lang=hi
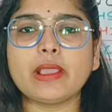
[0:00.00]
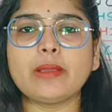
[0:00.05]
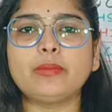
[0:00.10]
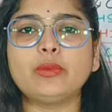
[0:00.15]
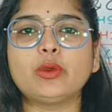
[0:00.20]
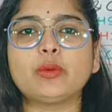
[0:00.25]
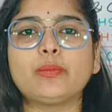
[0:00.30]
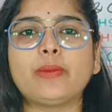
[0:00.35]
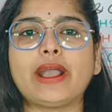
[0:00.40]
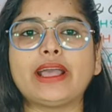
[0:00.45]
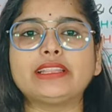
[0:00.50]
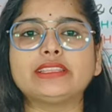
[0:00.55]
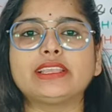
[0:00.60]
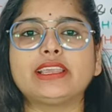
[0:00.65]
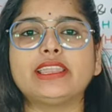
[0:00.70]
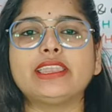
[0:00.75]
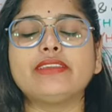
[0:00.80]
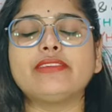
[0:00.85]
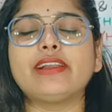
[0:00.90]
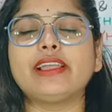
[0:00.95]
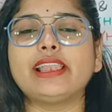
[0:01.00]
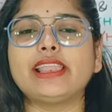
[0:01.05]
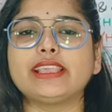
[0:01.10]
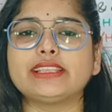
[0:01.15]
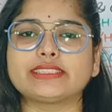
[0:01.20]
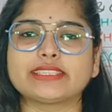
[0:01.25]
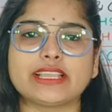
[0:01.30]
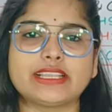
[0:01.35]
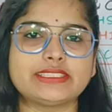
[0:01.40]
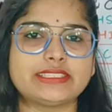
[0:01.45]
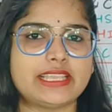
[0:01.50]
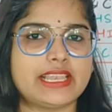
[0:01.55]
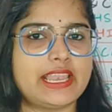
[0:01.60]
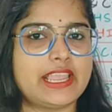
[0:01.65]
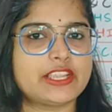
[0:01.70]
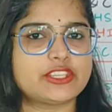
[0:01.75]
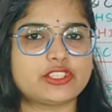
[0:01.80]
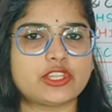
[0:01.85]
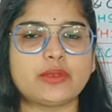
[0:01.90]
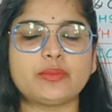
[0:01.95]
हम लोग बात करने वाले इसका
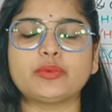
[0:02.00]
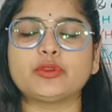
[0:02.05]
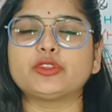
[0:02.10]
सिलेक्शन